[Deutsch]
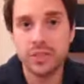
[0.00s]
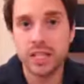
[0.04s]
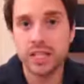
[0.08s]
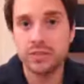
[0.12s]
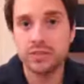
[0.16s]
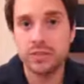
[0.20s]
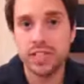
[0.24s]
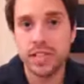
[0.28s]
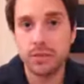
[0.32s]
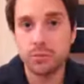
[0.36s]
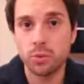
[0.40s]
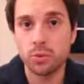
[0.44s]

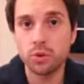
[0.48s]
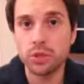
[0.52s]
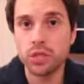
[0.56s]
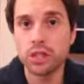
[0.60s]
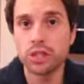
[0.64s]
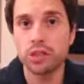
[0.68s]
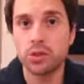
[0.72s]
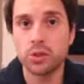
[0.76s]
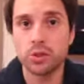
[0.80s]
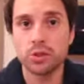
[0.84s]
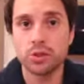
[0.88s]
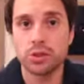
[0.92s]
entweder im
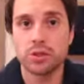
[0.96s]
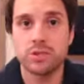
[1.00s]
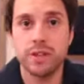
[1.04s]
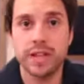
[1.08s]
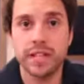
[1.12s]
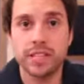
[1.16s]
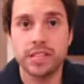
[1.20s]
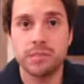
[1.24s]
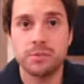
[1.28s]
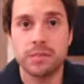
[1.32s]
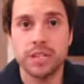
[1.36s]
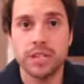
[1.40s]
Untergrund und
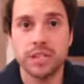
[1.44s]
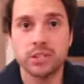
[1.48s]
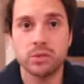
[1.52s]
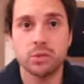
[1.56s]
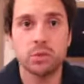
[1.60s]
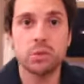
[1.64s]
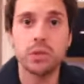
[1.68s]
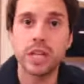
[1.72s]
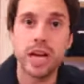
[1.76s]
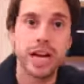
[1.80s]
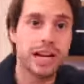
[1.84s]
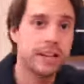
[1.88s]
weitermachen
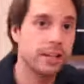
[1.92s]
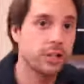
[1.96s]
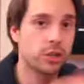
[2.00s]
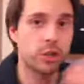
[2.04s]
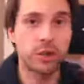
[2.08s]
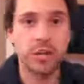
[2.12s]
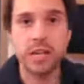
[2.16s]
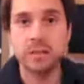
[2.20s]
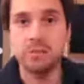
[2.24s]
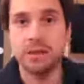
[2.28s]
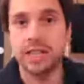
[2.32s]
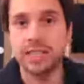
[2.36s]
oder eine
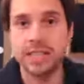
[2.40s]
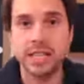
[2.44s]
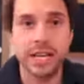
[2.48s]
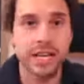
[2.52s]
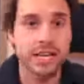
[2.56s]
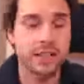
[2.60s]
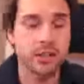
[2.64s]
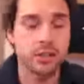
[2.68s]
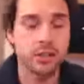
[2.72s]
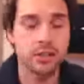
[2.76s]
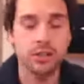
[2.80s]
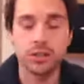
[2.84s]
neue
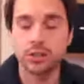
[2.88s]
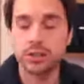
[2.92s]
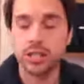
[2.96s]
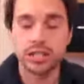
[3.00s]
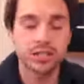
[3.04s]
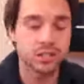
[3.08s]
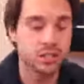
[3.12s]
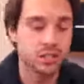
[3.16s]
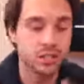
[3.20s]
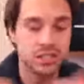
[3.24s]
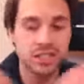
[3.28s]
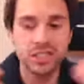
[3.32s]
Partei gründen
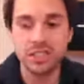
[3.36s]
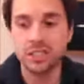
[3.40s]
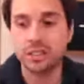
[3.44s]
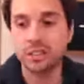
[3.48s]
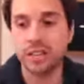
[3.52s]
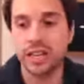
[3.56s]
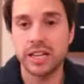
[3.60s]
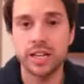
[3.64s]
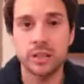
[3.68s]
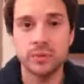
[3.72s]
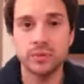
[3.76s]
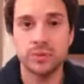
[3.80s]
oder sonst
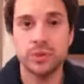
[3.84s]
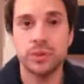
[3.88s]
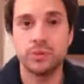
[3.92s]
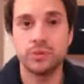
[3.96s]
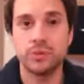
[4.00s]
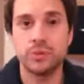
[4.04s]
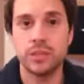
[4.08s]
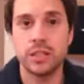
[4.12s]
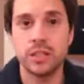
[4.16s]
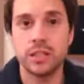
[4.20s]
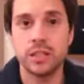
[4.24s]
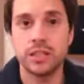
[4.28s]
irgendeine Form
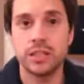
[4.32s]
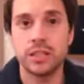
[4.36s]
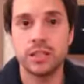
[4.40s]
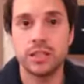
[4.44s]
finden,